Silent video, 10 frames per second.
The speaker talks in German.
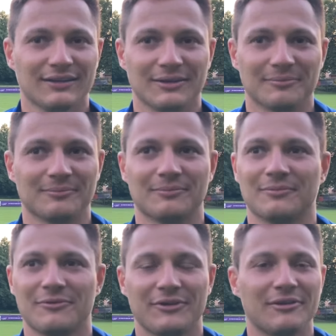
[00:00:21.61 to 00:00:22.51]
Ähm,
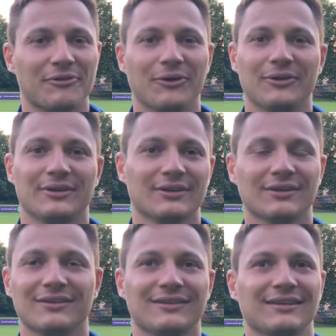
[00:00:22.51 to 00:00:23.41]
viele Freunde
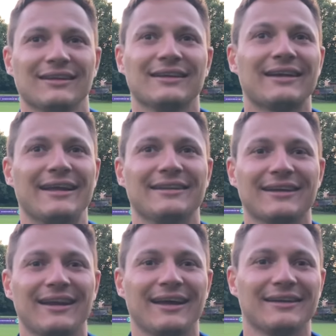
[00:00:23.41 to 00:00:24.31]

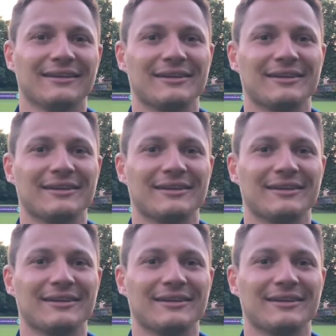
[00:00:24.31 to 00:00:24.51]
kennengelernt,